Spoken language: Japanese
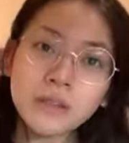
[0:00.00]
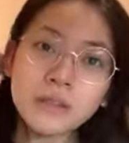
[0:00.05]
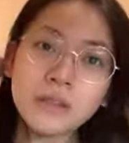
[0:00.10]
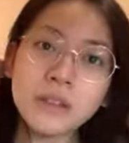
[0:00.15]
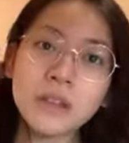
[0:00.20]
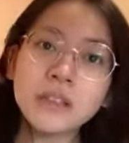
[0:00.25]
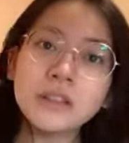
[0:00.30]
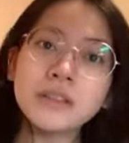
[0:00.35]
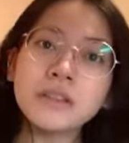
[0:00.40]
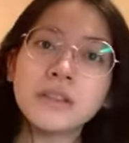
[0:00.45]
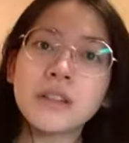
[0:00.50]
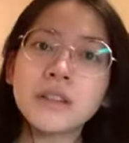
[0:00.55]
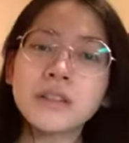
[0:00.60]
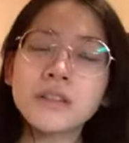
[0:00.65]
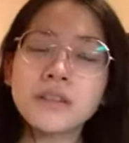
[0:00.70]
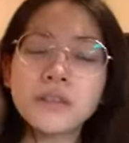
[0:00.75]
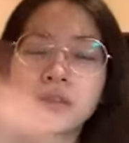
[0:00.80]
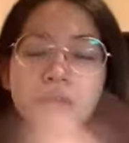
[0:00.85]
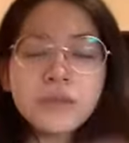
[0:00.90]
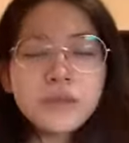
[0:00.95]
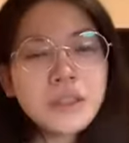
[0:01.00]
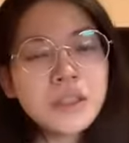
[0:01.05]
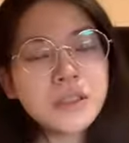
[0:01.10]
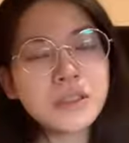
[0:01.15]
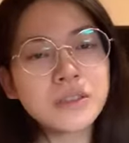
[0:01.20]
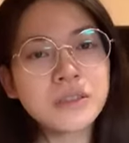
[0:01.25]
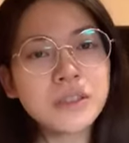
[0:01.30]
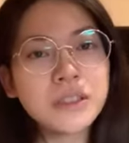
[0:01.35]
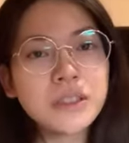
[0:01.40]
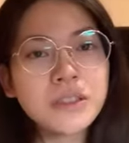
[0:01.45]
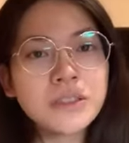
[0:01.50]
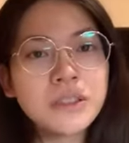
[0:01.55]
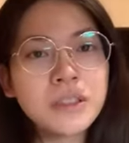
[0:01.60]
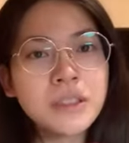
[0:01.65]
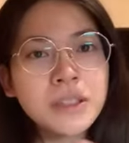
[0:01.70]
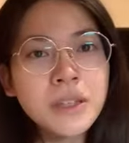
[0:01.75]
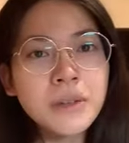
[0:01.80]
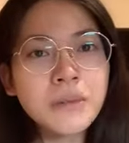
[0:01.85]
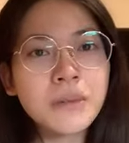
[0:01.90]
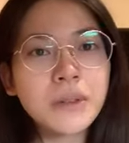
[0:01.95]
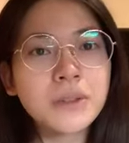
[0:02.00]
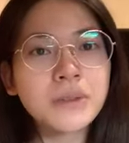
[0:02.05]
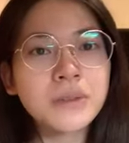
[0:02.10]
とりあえずヤクルト100じゃなくて1000は